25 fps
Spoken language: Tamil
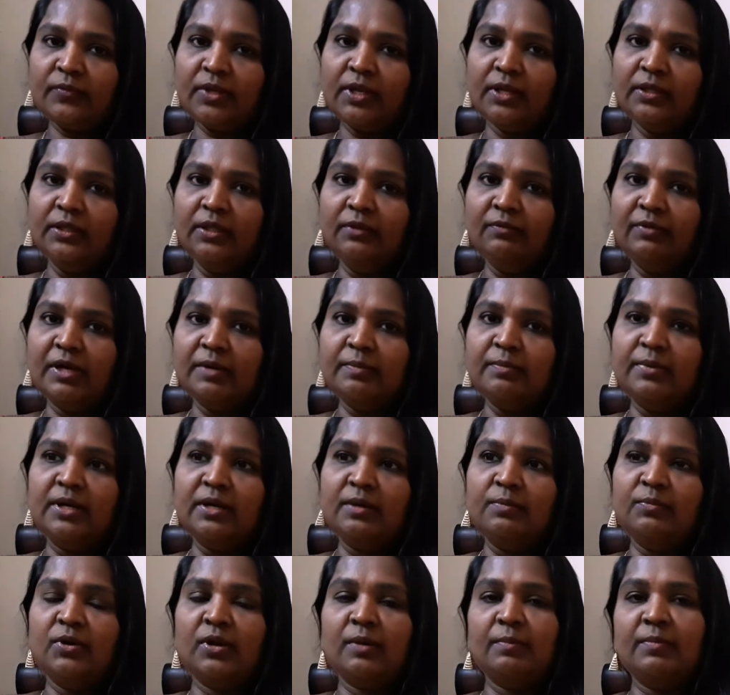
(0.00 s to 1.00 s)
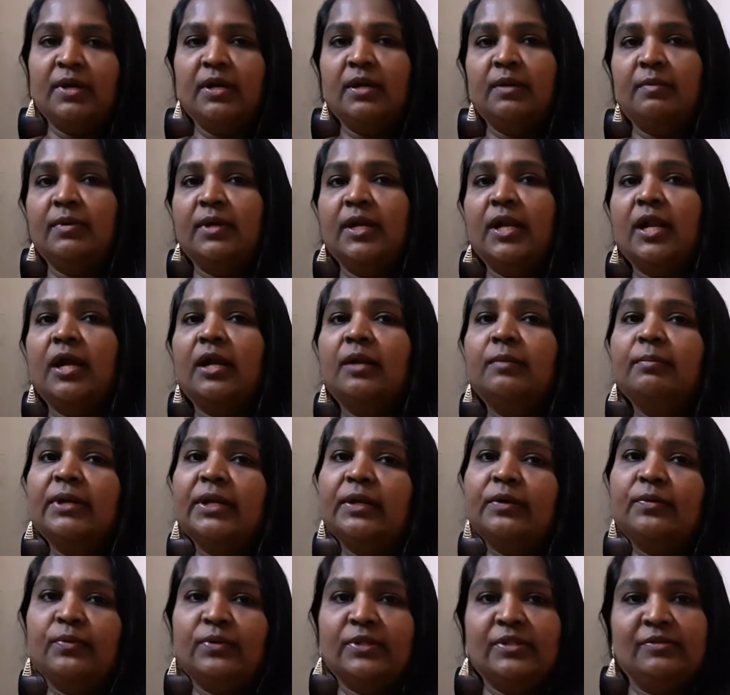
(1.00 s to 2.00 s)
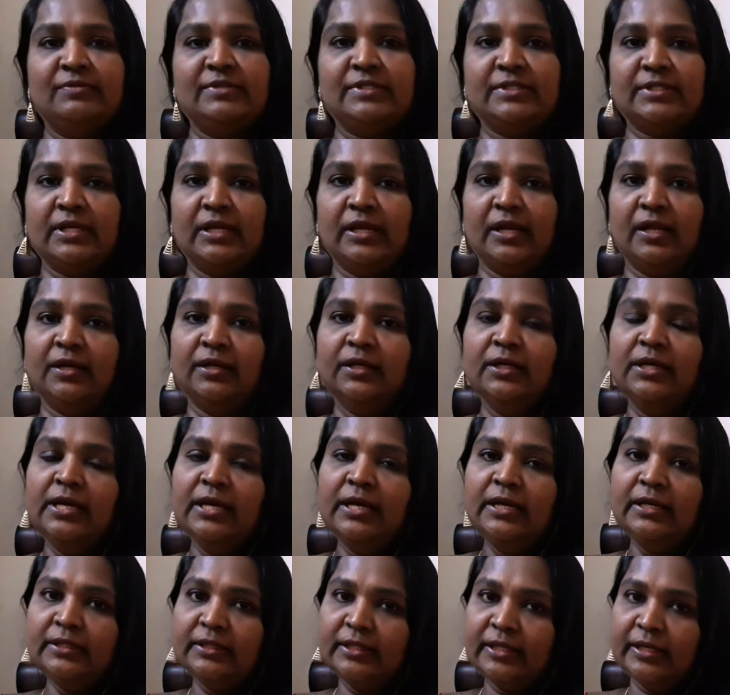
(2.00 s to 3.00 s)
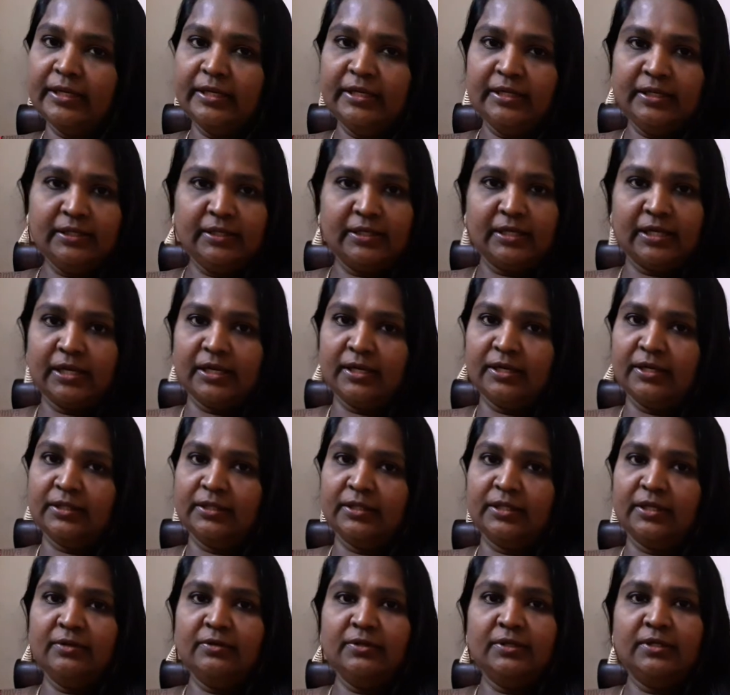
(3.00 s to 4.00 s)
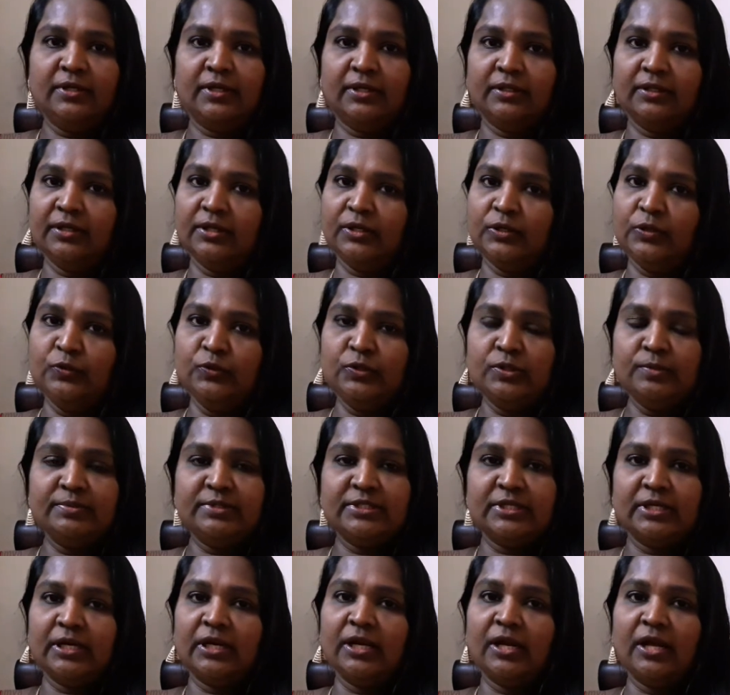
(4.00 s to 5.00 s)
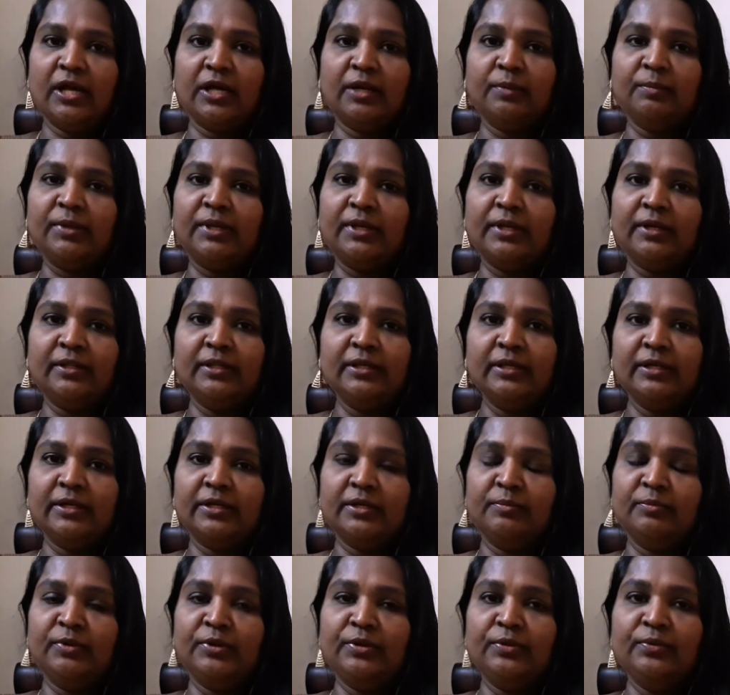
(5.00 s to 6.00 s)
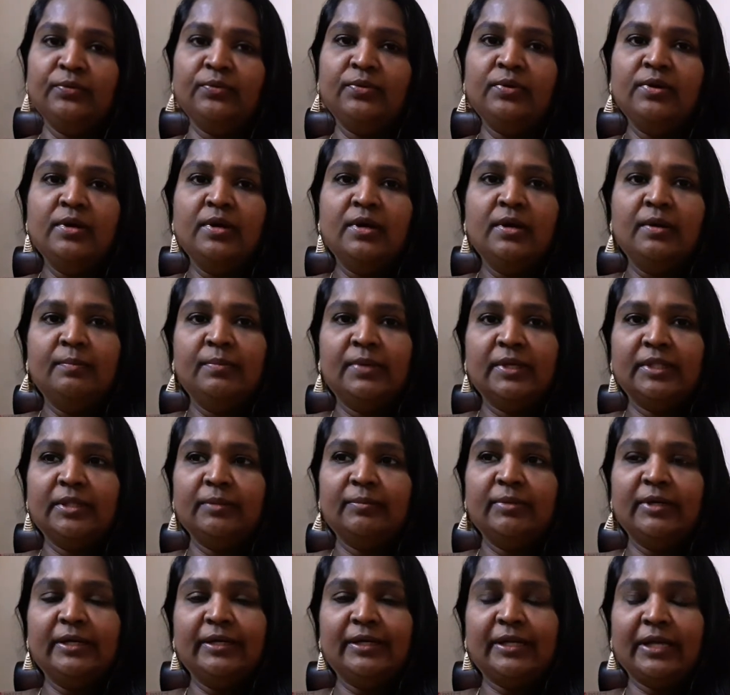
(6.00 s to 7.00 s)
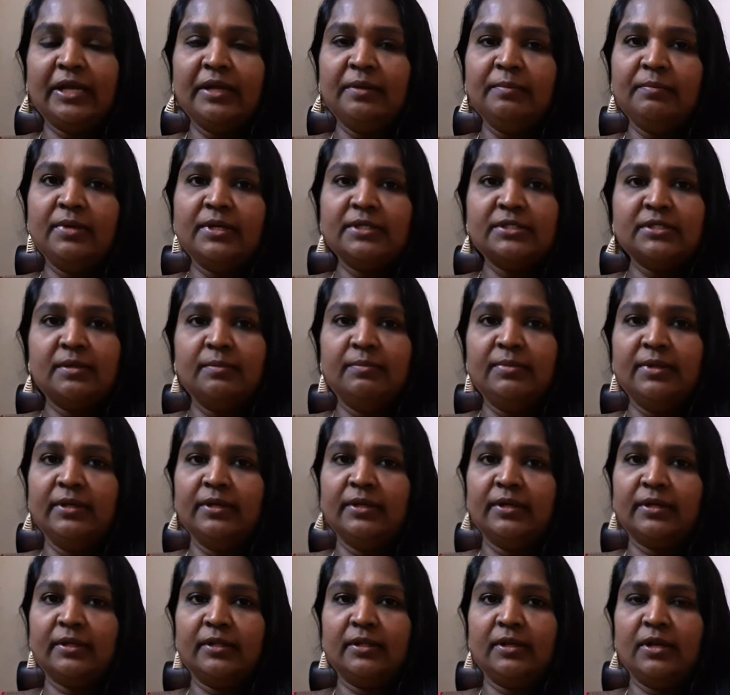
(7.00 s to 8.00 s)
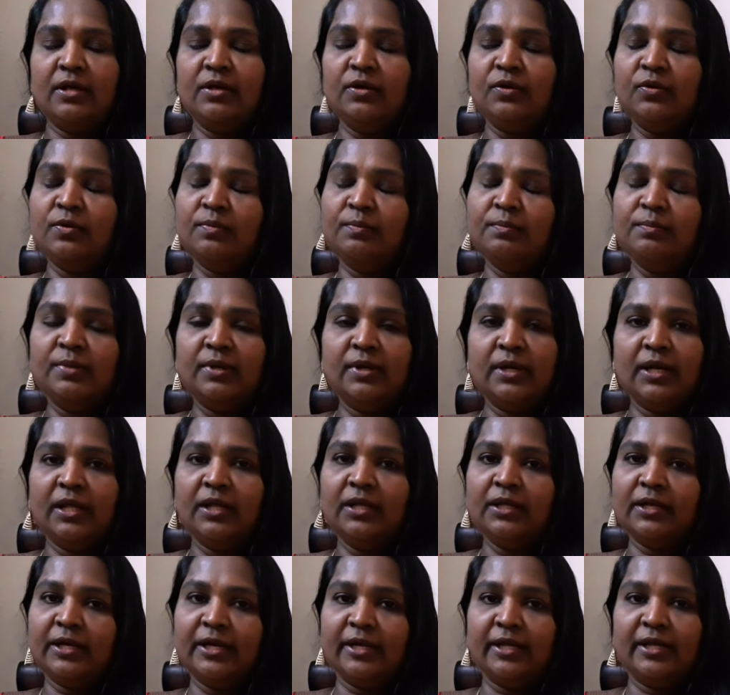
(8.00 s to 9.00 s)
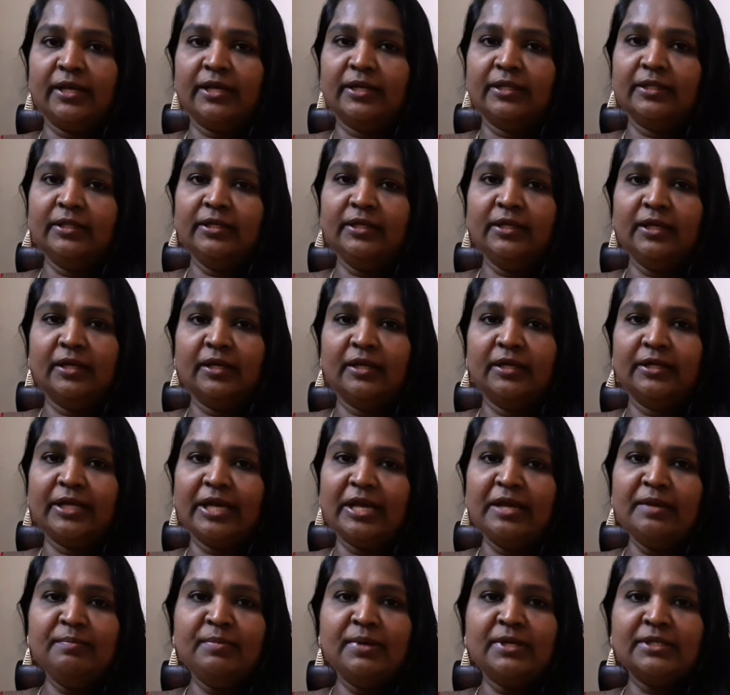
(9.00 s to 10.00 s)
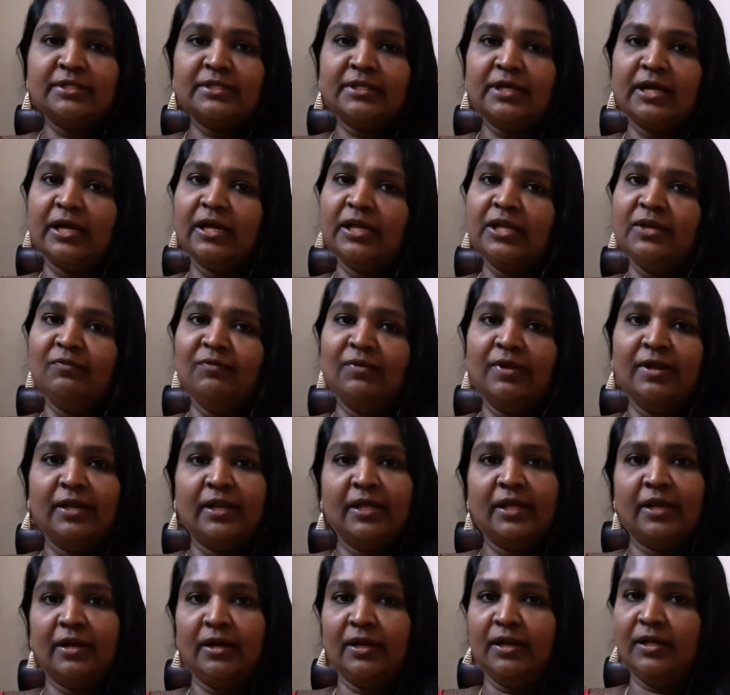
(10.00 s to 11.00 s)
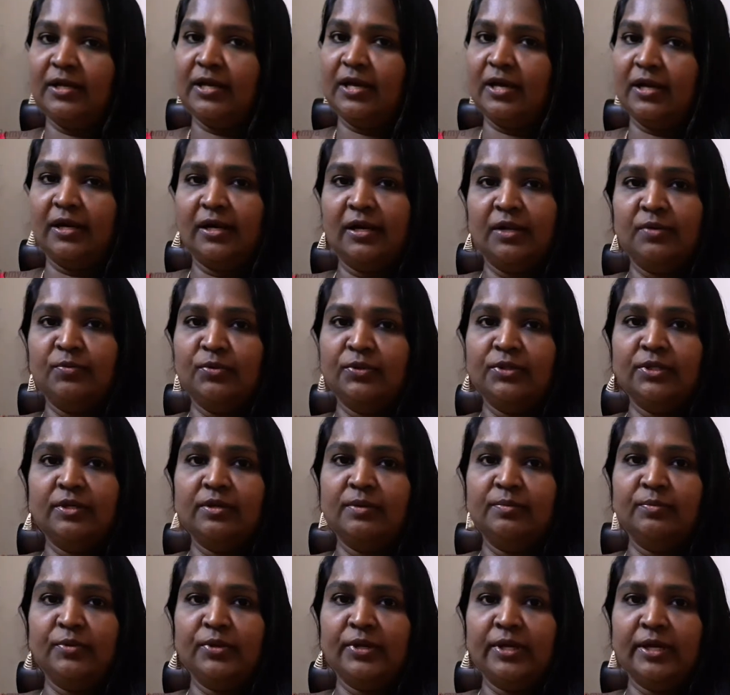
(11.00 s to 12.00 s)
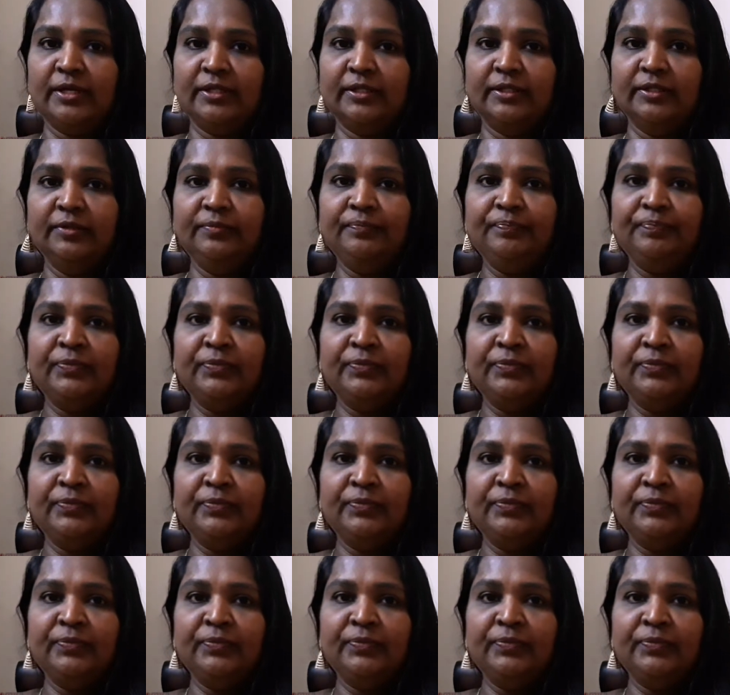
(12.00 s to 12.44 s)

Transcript: இந்த வருமானம் மூலமாக நம்ம நாலு பேருக்கு உதவி செய்யலாம் இந்த ரெண்டு காரணம் தான் அந்த யூடியூப் சேனல் ஆரம்பிக்கிறது இருக்க முடியும் மற்றபடி டைம் பாஸ் அப்படின்றதுலாம் ரொம்பலாம் கிடையாது ஏன்னா டைம் பாஸ்க்காக இவ்வளோ நேரம்லாம் யாராலையும் ஒதுக்க முடியாது